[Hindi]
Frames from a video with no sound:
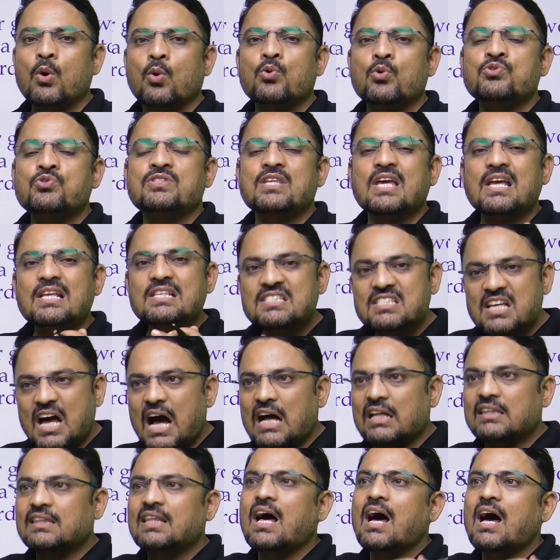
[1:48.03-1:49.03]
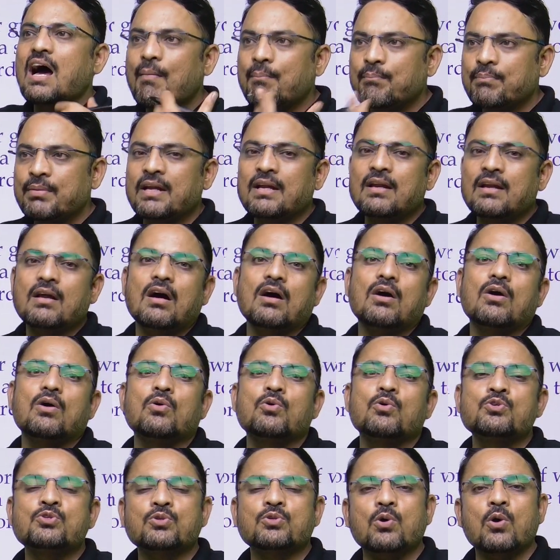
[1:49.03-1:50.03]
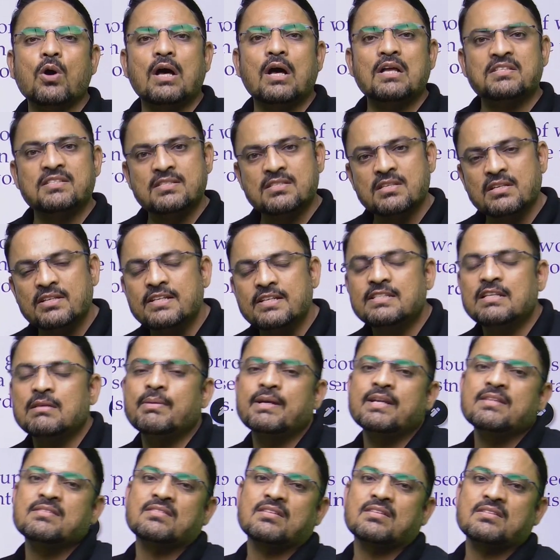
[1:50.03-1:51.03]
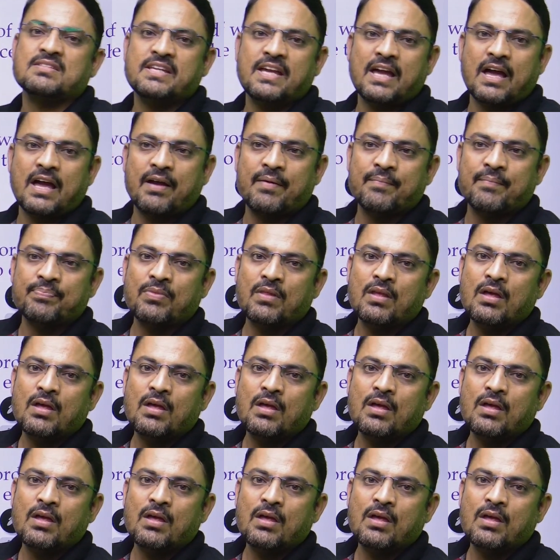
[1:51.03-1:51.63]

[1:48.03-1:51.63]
उससे ज़्यादा हमने उसको अच्छे से डिटेल में डिस्कस किया है